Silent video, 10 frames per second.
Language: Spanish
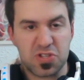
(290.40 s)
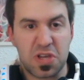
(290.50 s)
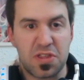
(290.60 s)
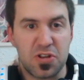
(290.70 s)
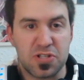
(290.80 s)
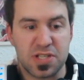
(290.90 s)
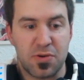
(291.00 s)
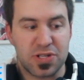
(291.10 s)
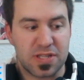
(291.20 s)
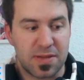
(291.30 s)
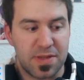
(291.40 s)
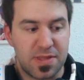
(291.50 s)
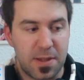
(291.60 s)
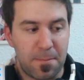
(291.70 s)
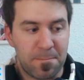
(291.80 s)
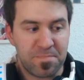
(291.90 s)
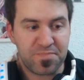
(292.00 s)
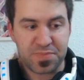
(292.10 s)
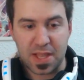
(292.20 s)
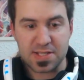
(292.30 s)
No sé deciros el sabor exactamente.
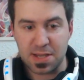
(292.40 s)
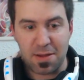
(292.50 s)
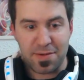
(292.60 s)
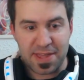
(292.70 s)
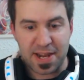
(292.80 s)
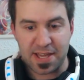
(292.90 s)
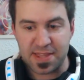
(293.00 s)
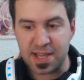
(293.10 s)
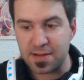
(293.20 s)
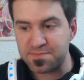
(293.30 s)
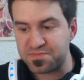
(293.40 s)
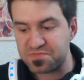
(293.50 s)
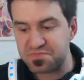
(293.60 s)
Sabe a bebida energética.